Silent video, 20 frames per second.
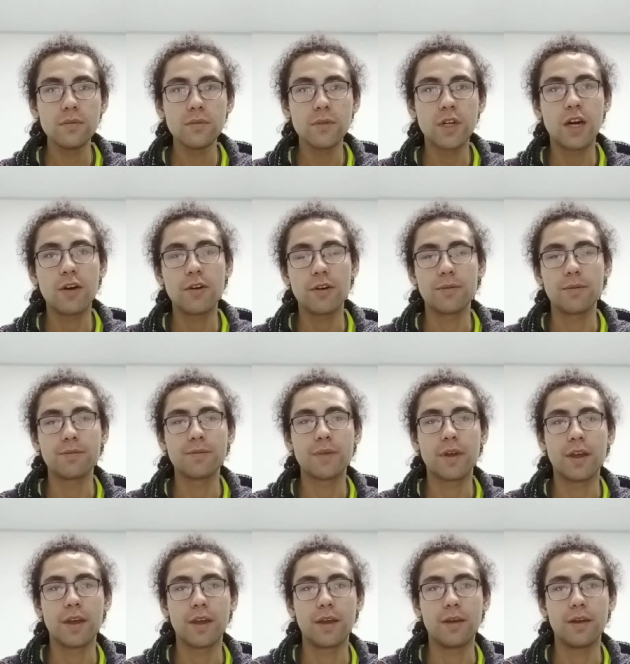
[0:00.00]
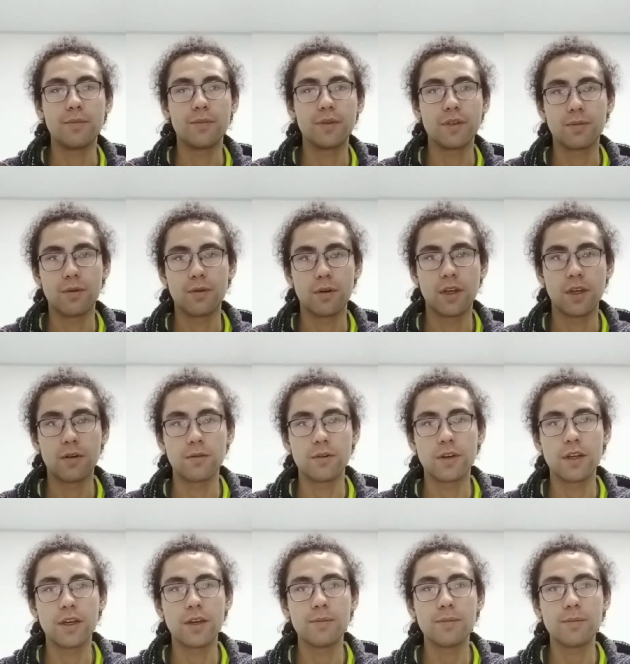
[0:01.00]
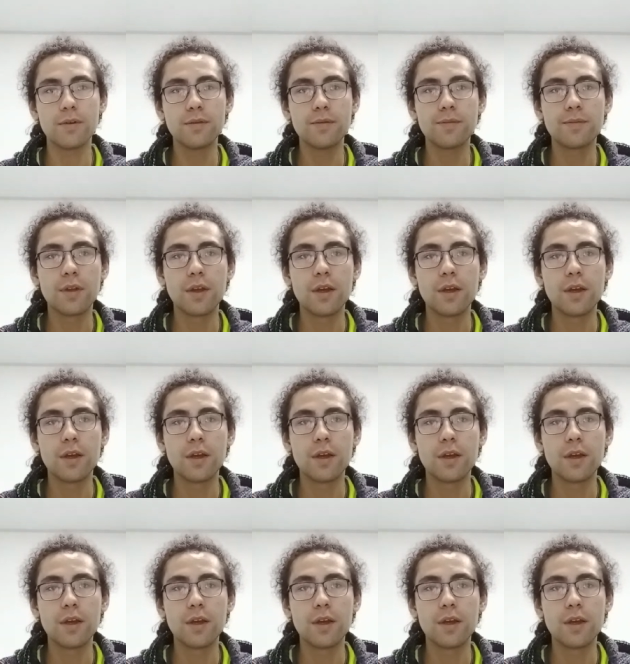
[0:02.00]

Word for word: ah bueno, eh, pues por dar un ejemplo,